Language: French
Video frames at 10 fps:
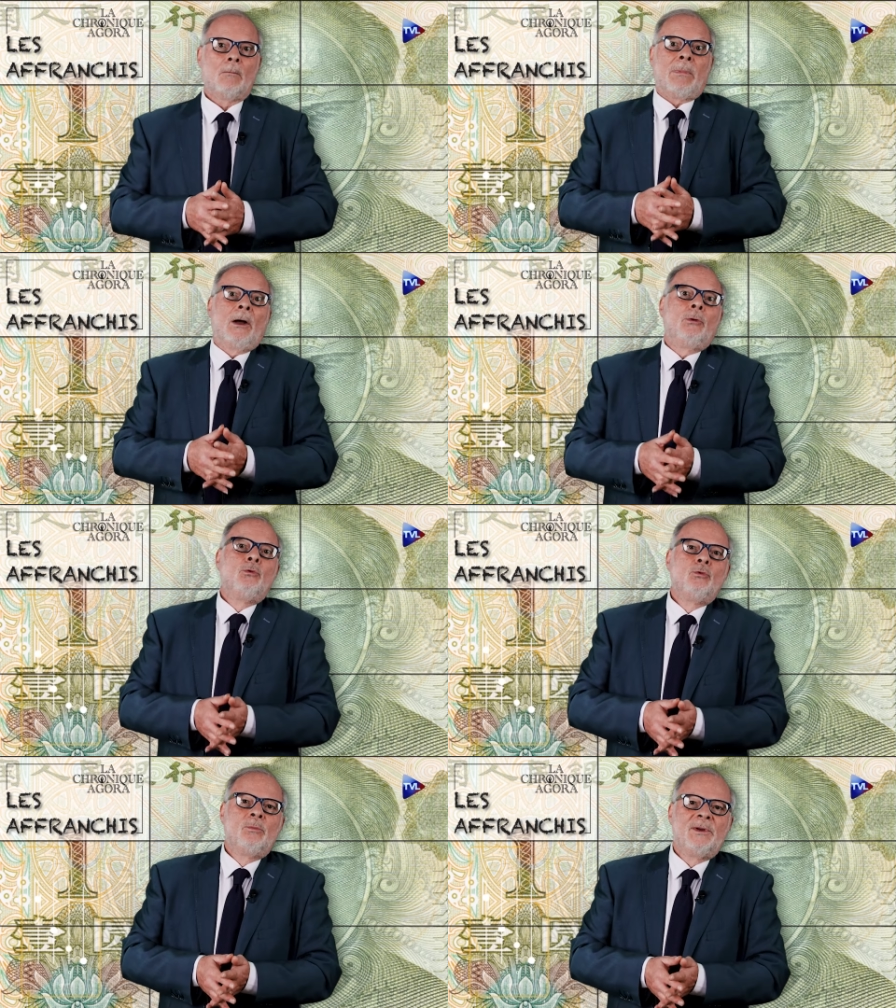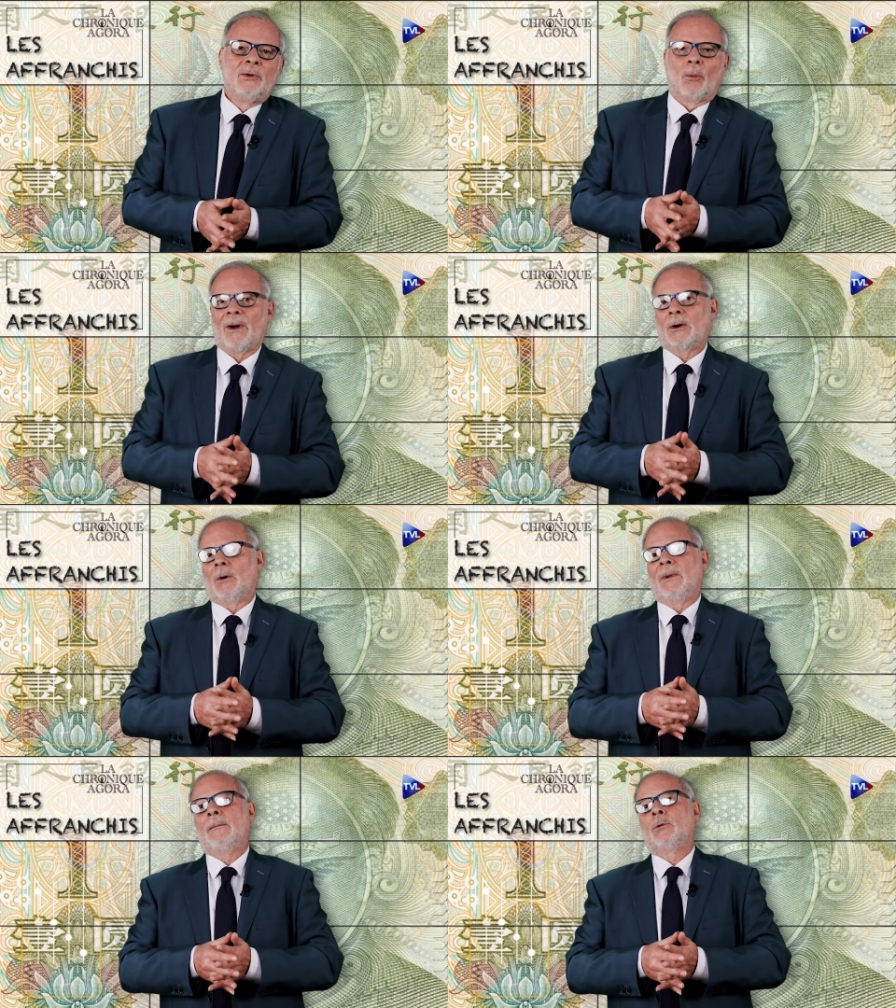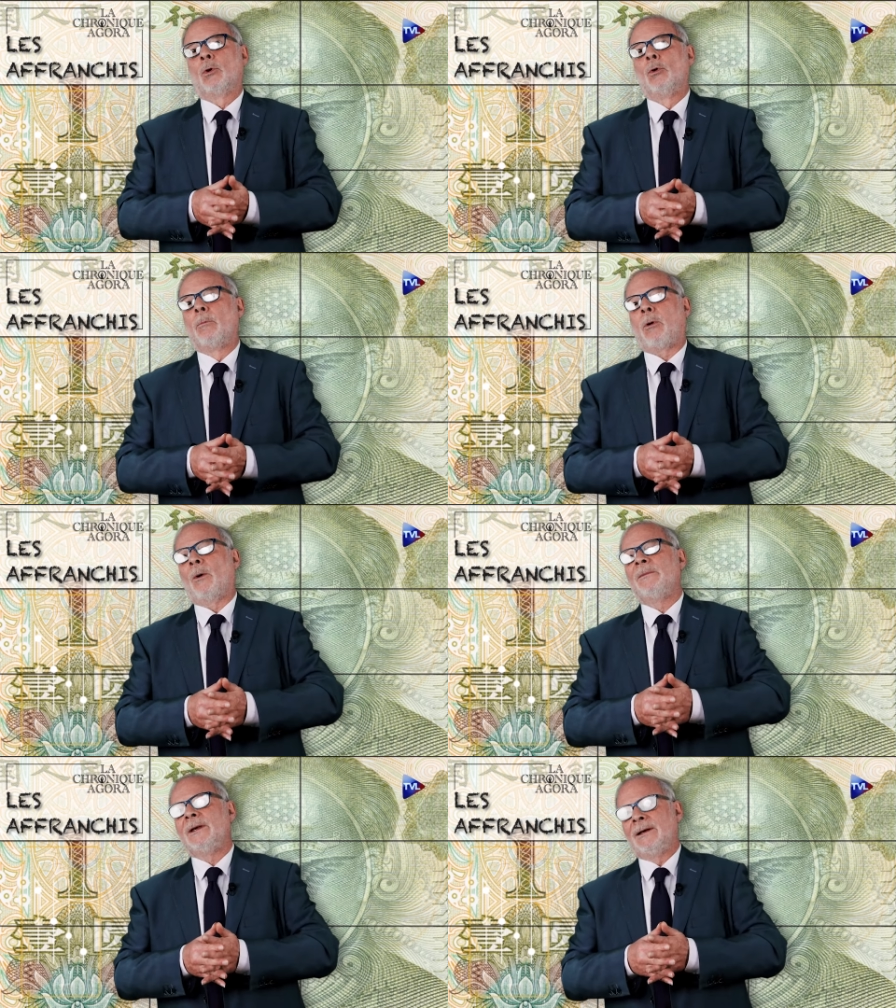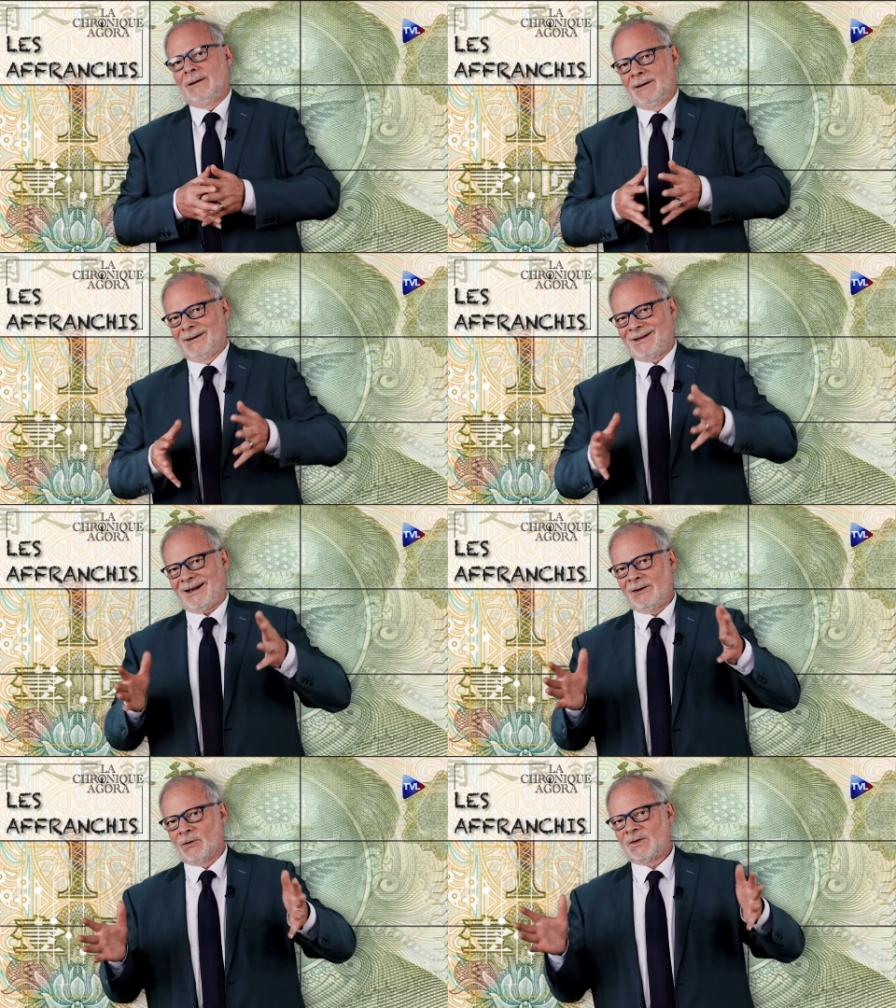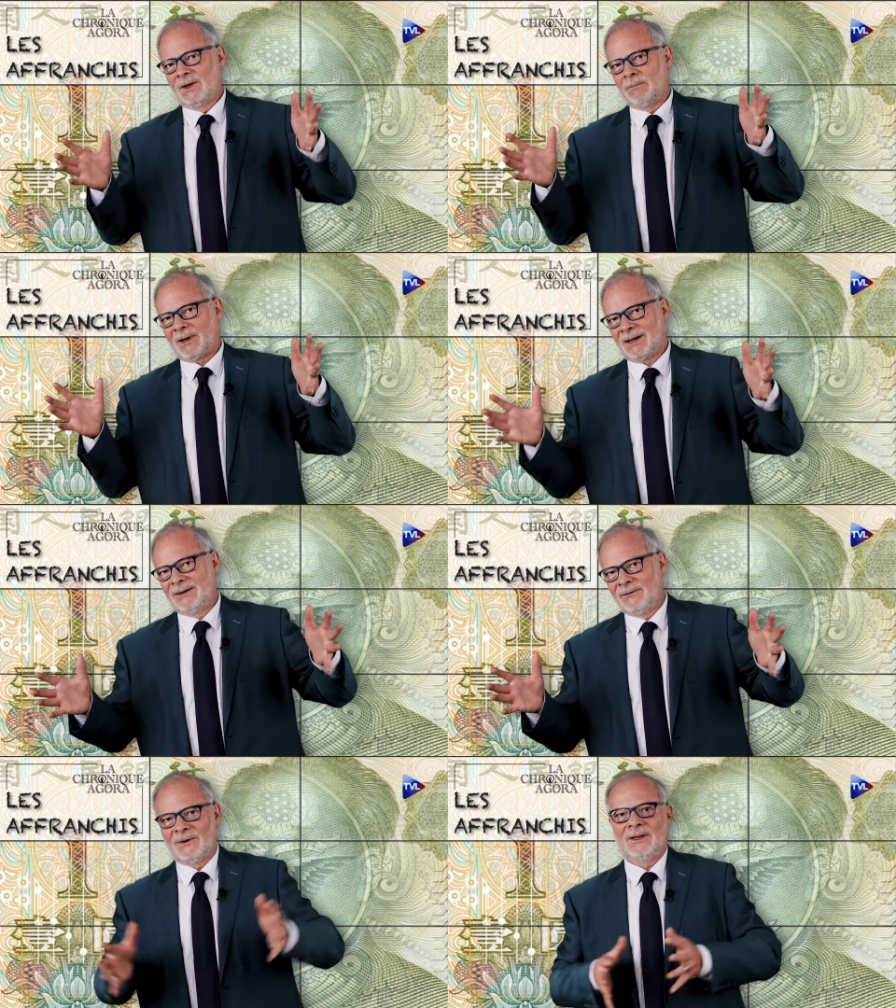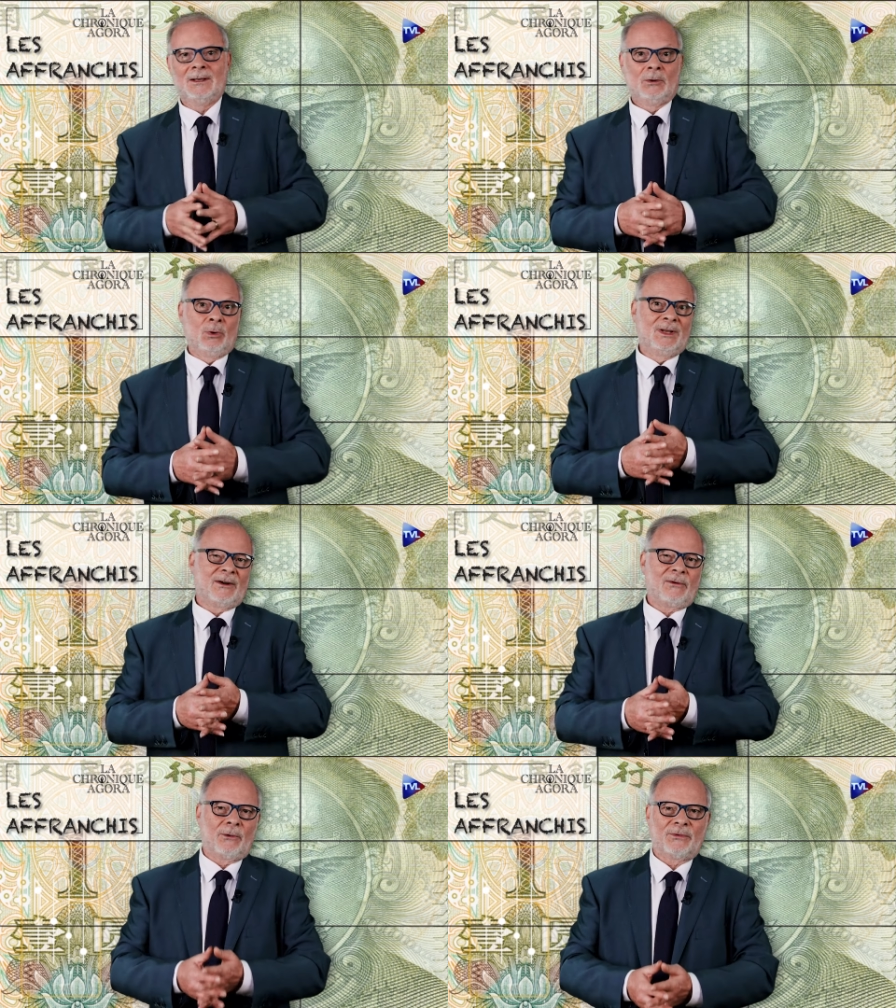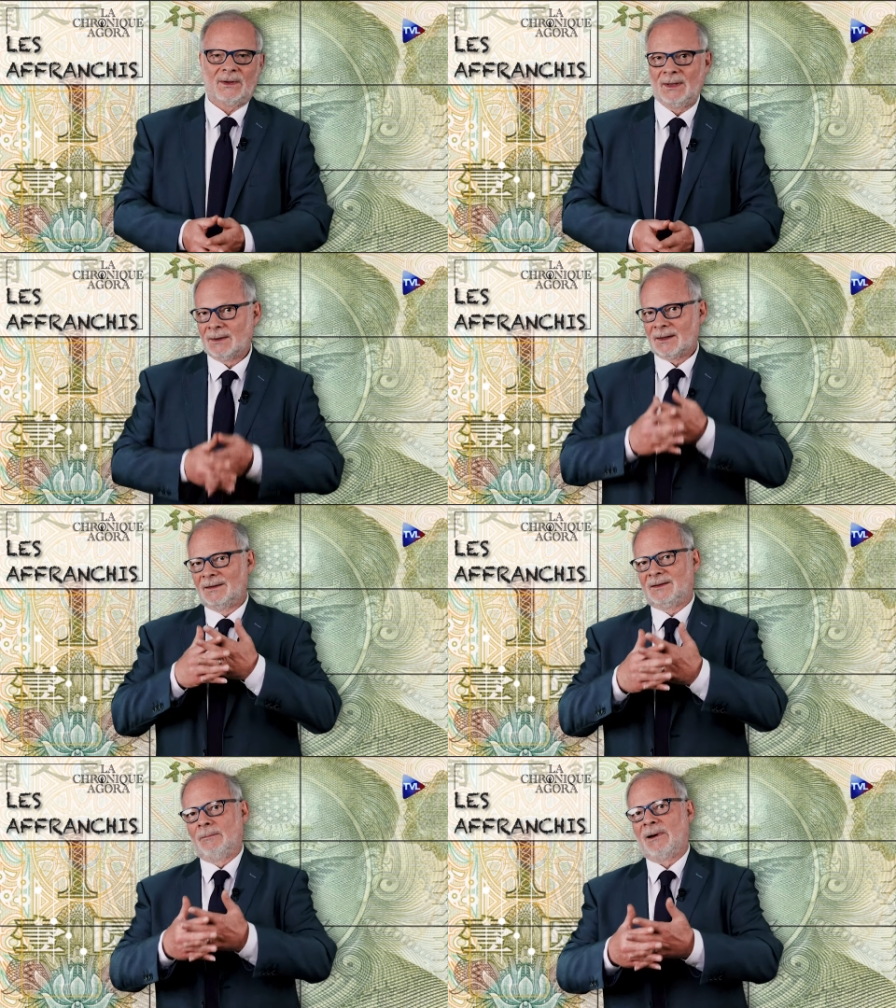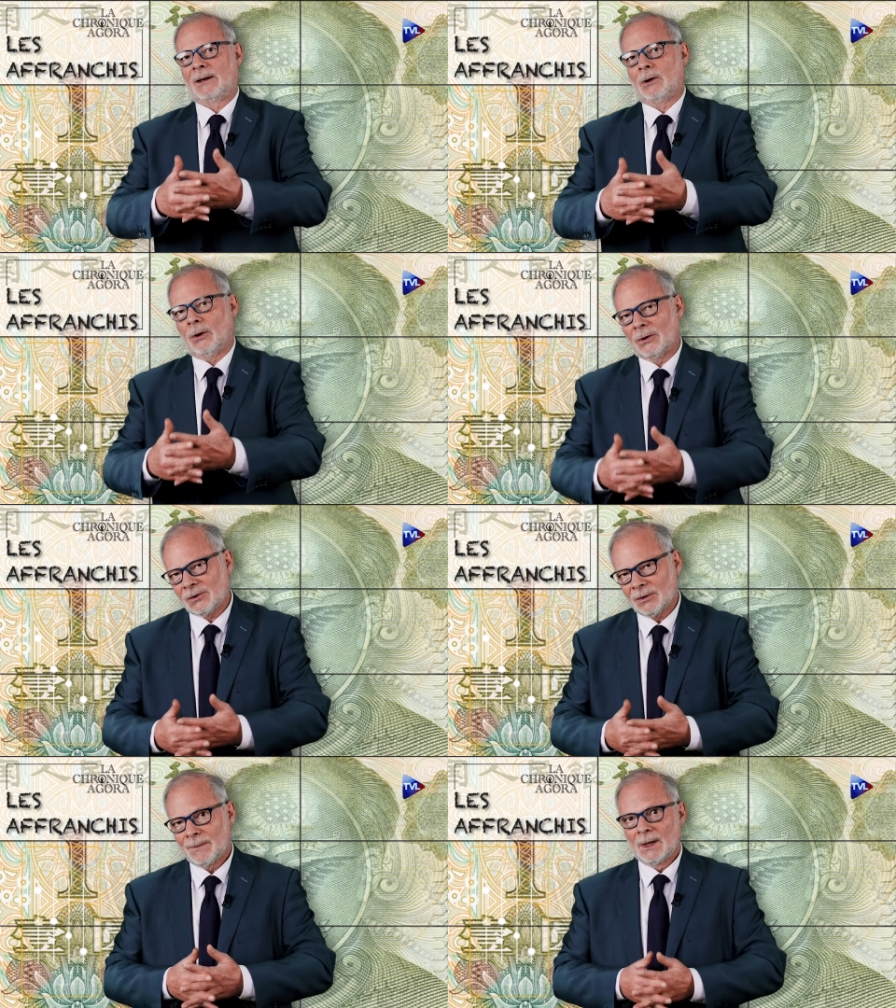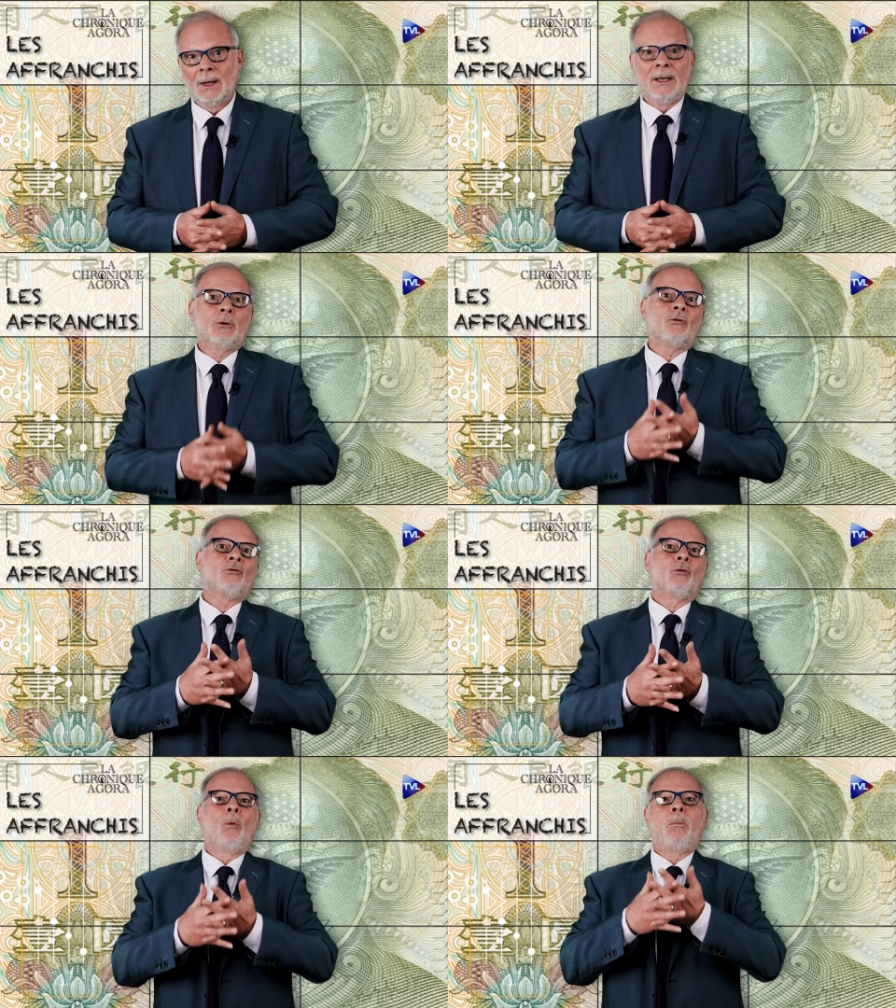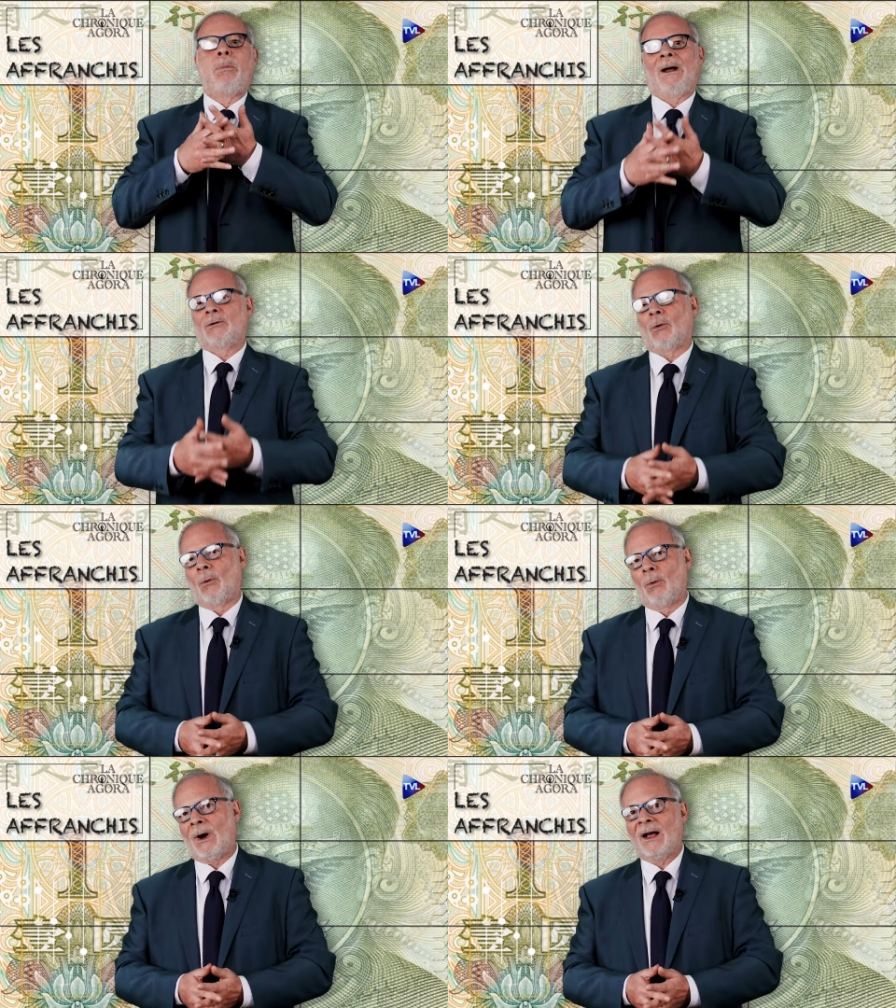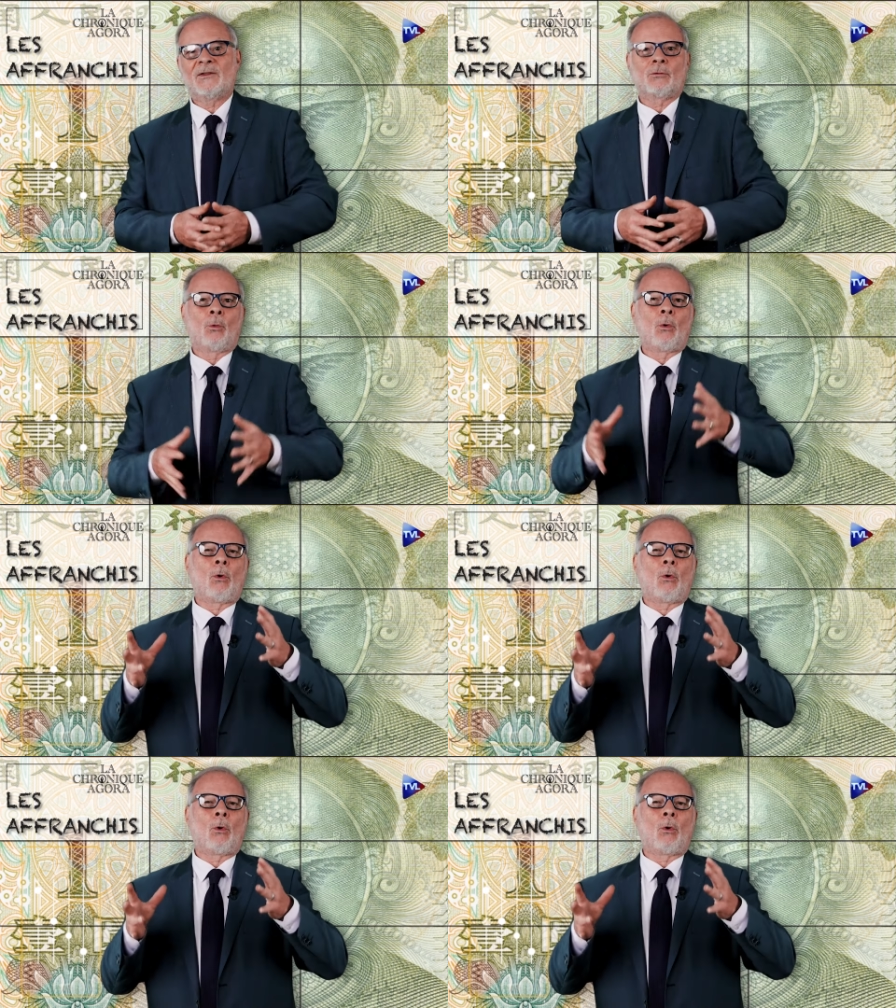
bah, N'oublions pas quand même que le premier créancier privé de l'État français, c'est BlackRock, et que son patron a son